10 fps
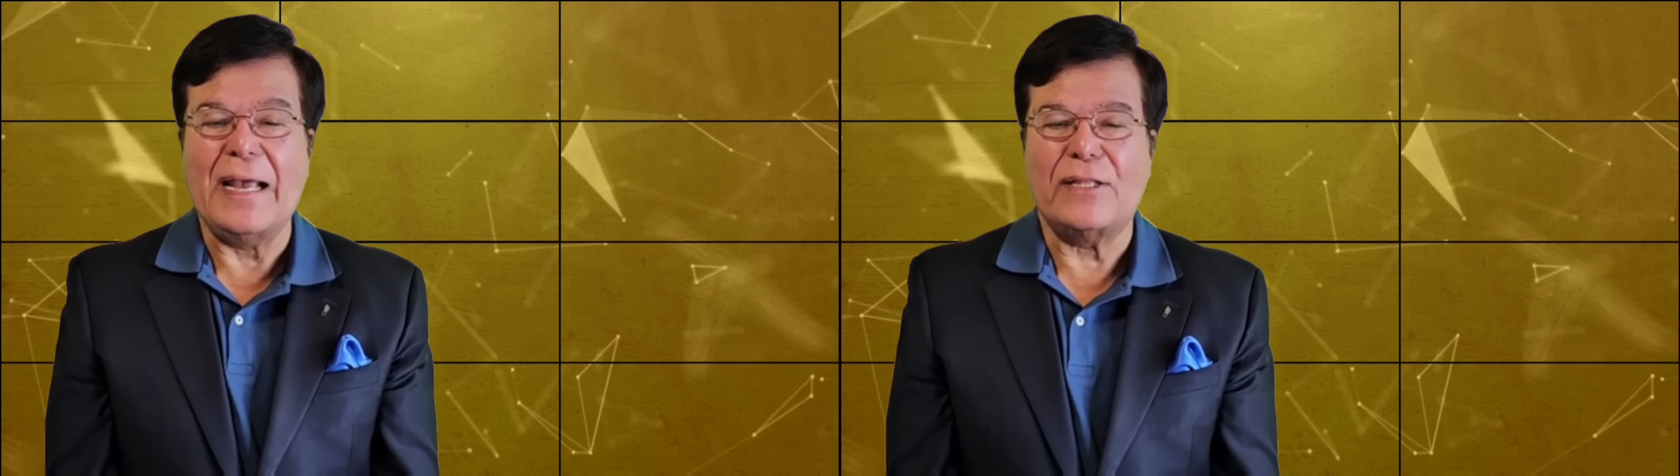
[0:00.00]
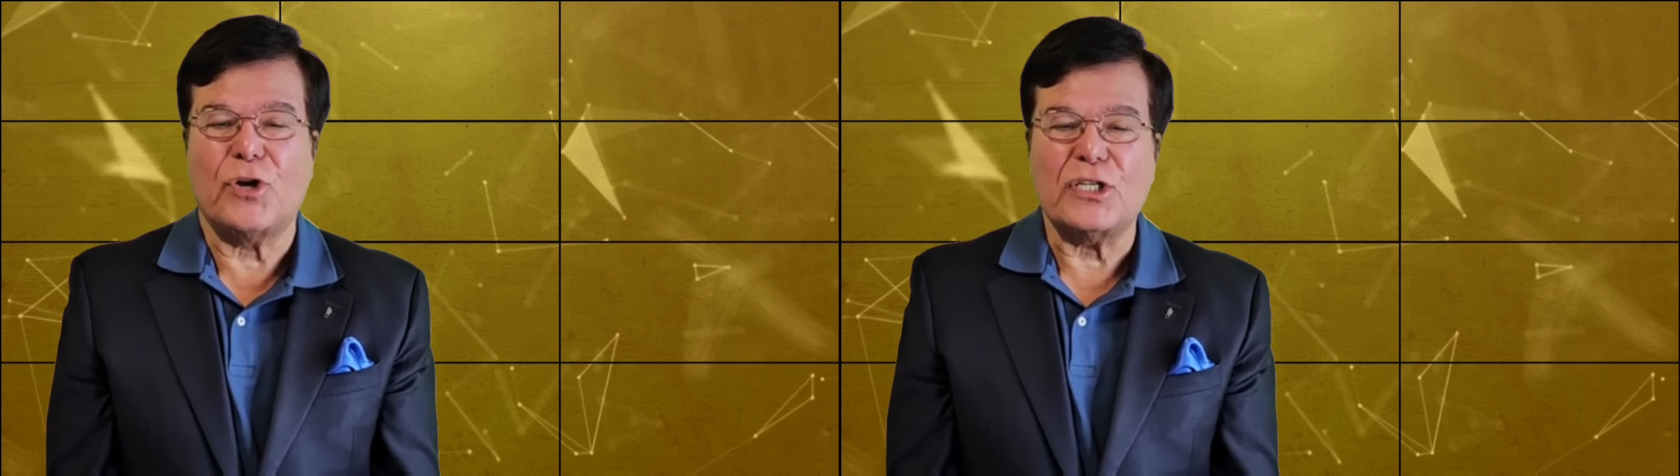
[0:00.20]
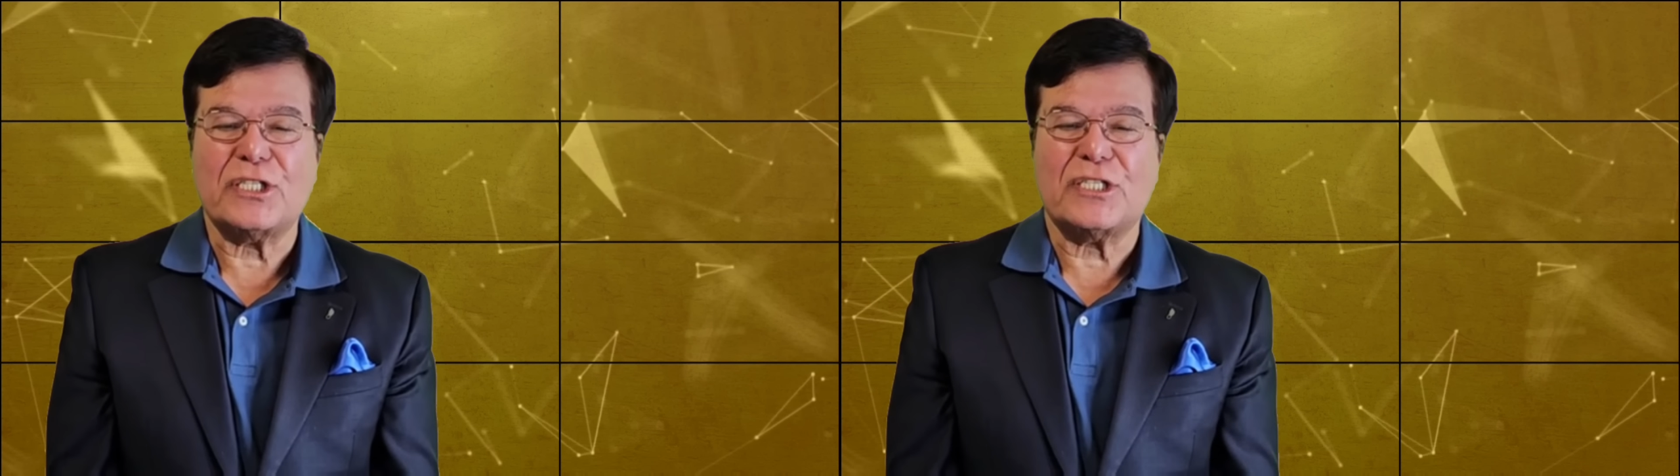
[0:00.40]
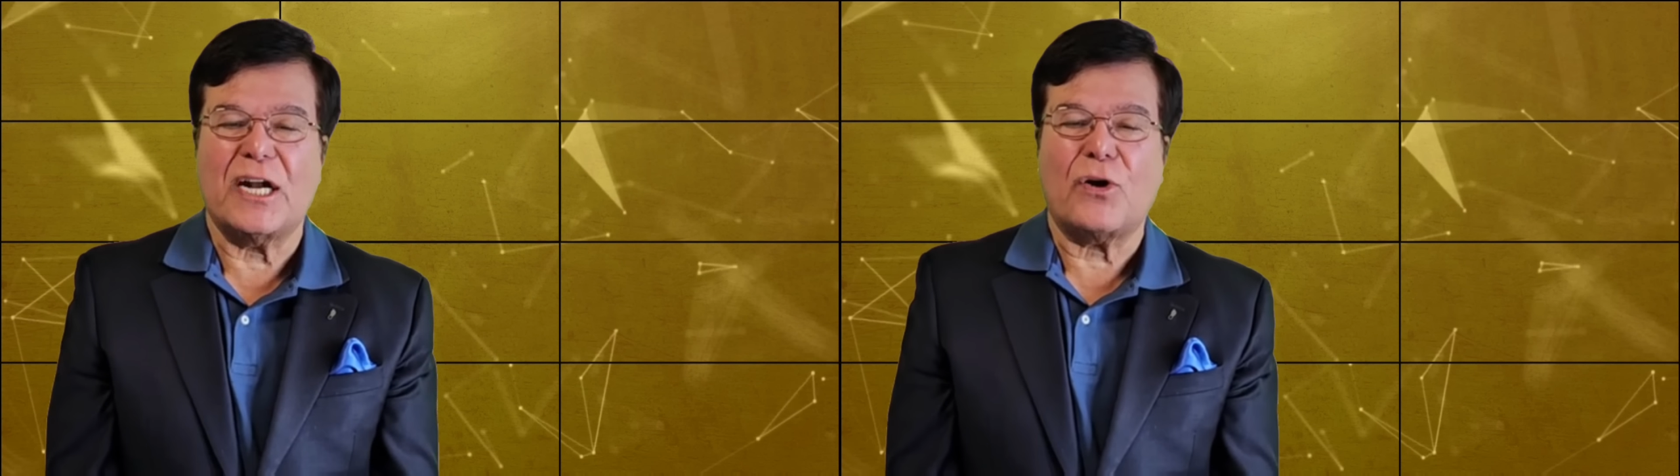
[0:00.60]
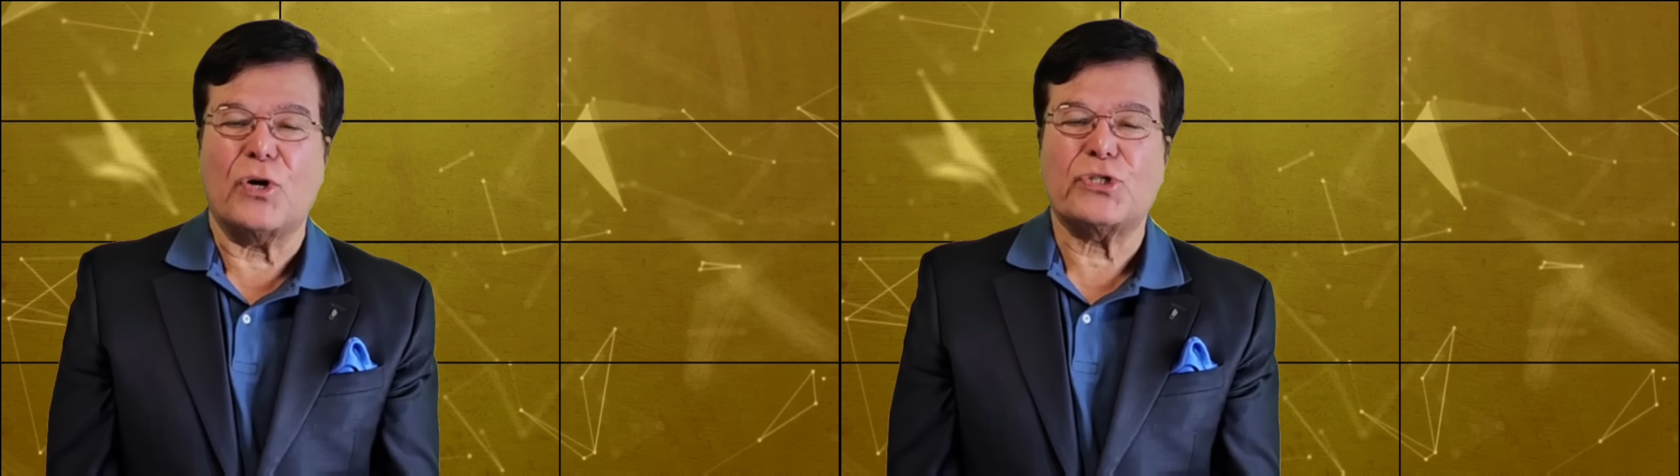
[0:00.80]
এই
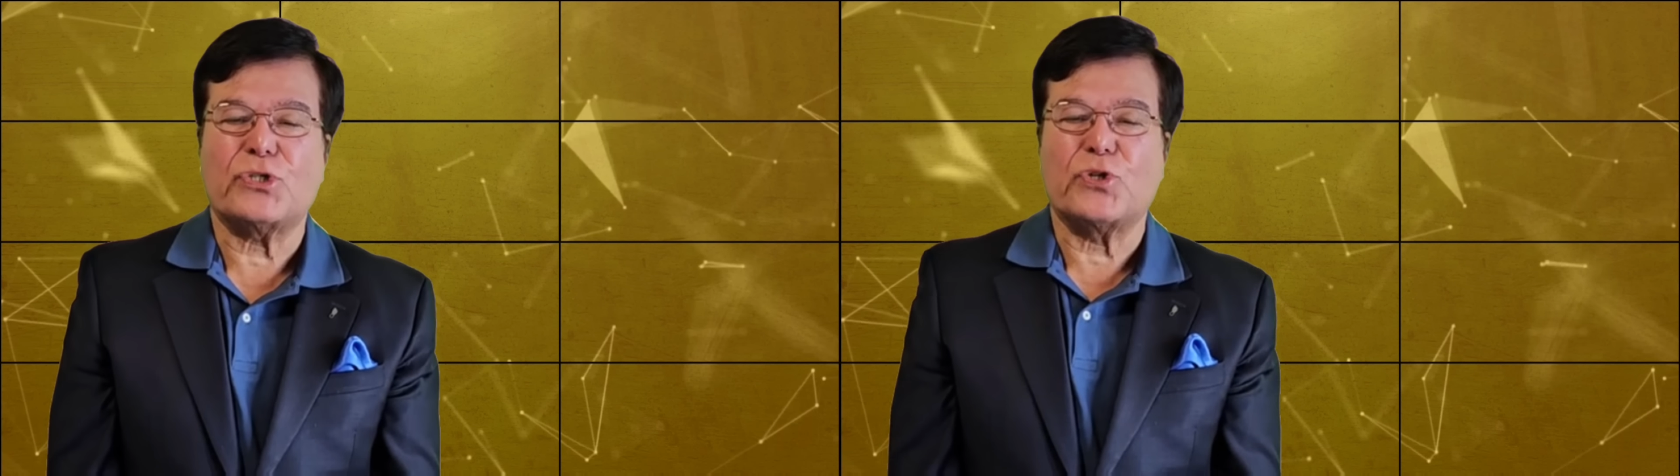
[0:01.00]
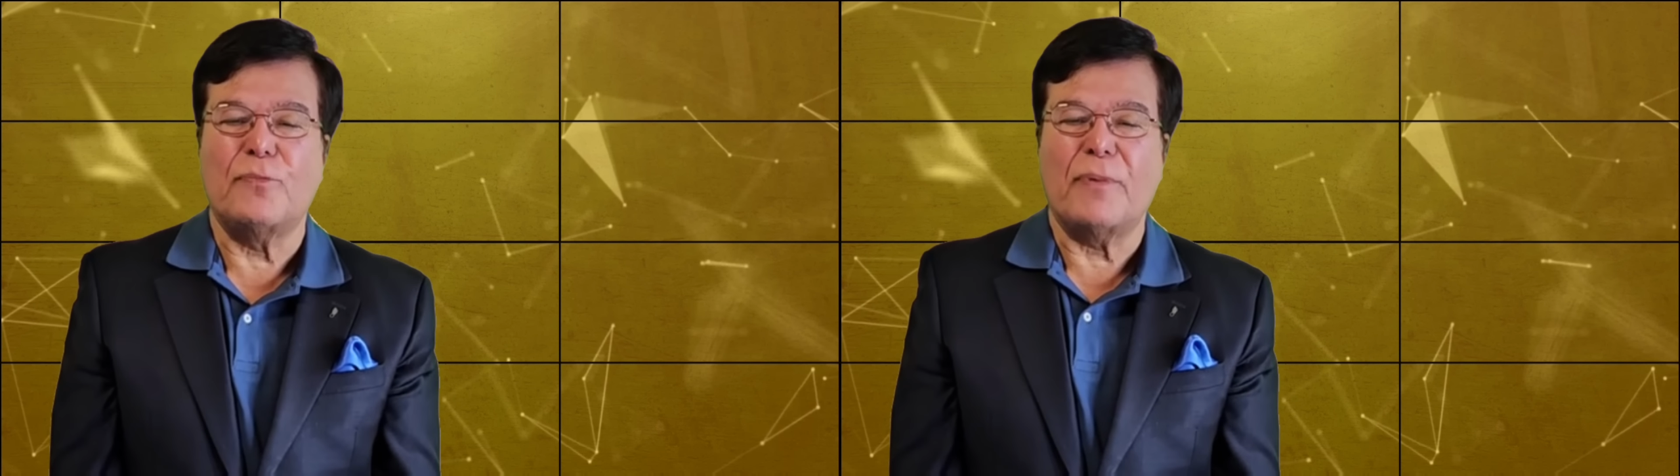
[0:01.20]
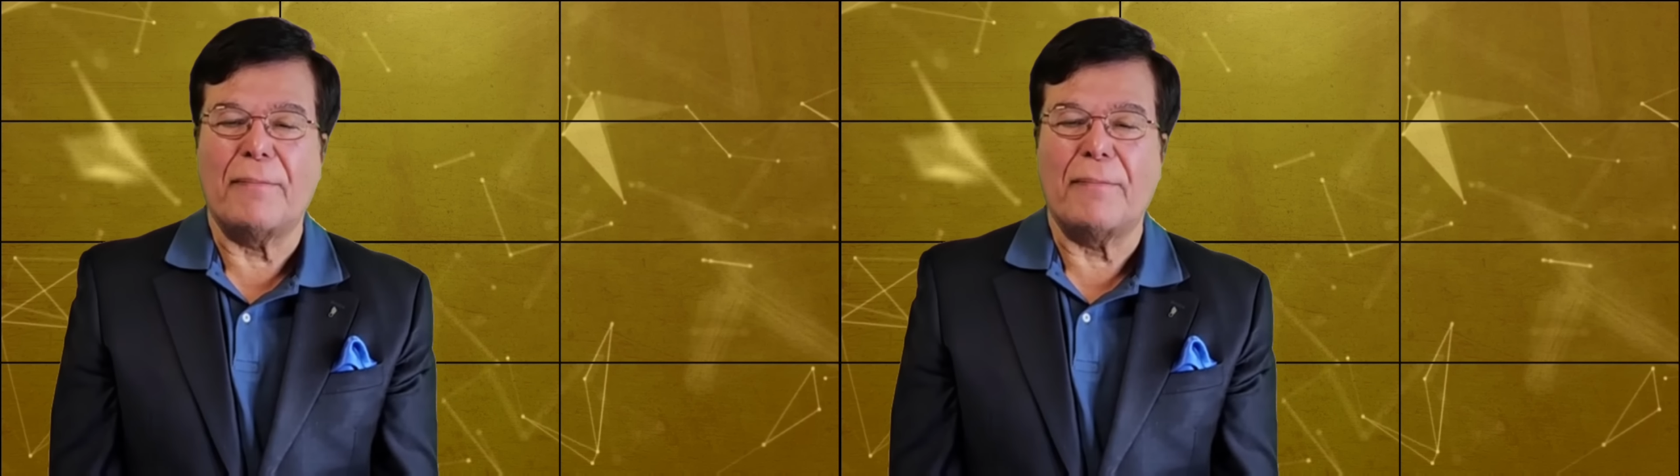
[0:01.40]
দশটা অস্ত্র